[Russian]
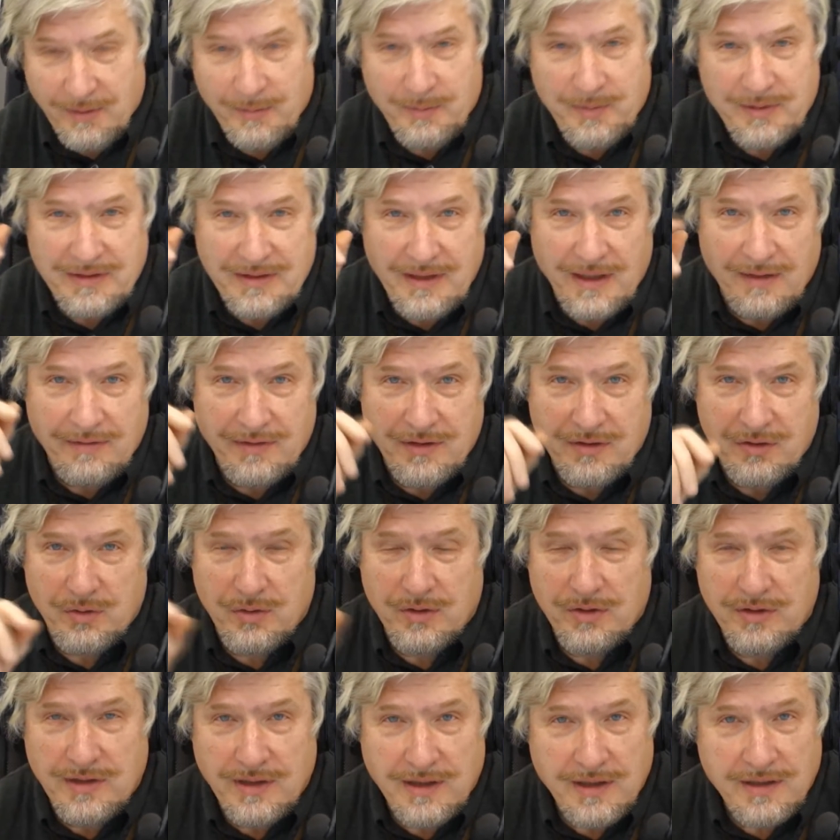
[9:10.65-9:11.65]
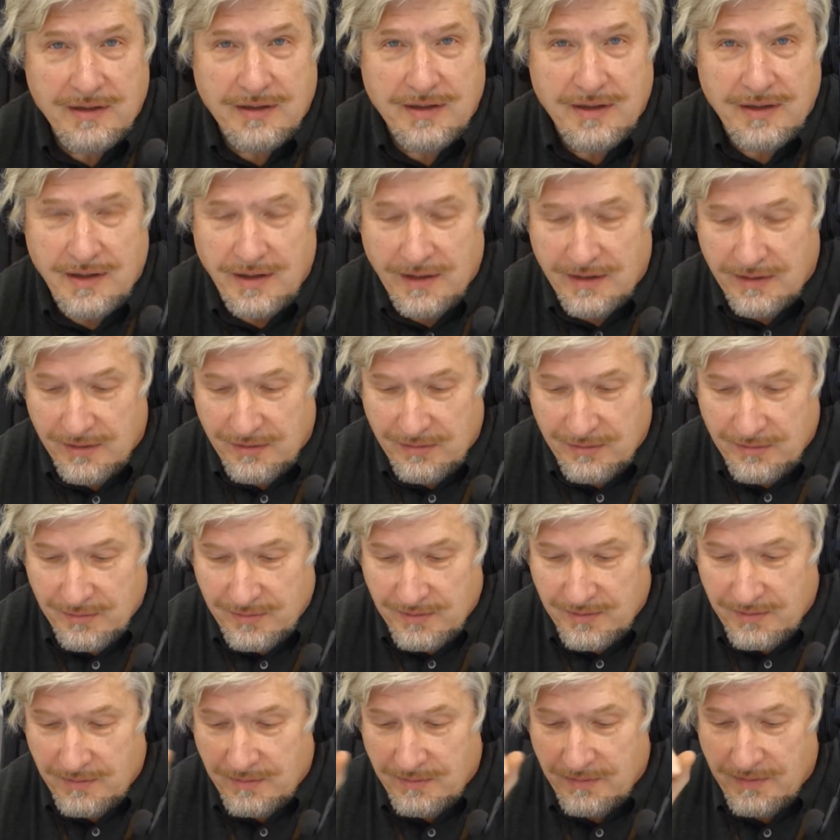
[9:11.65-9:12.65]
вы представьте, еще интеллекта нет
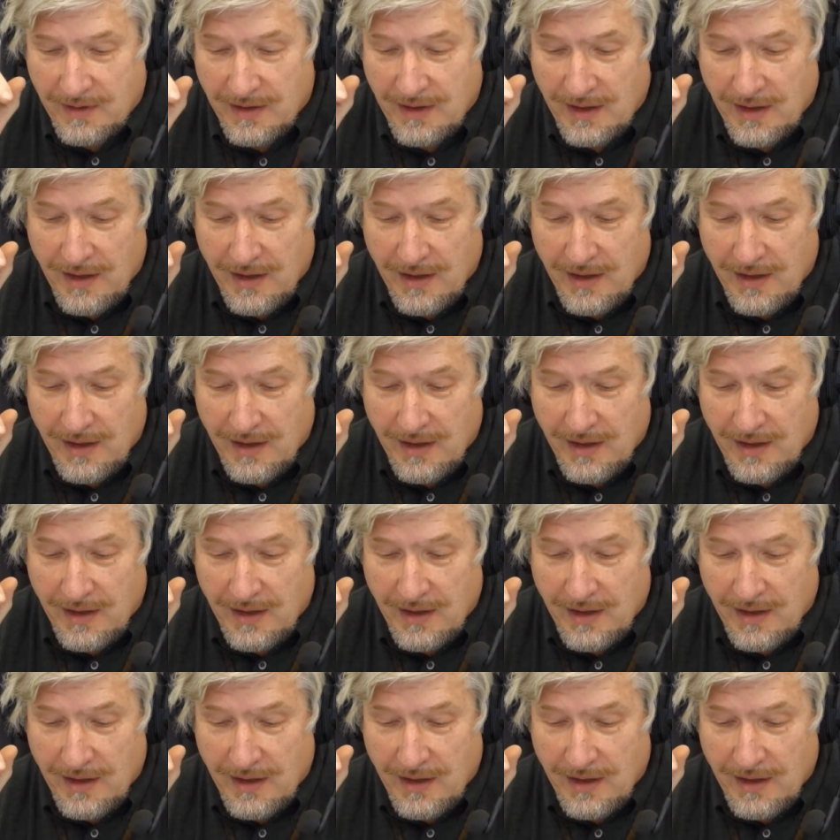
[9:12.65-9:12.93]
искусственного,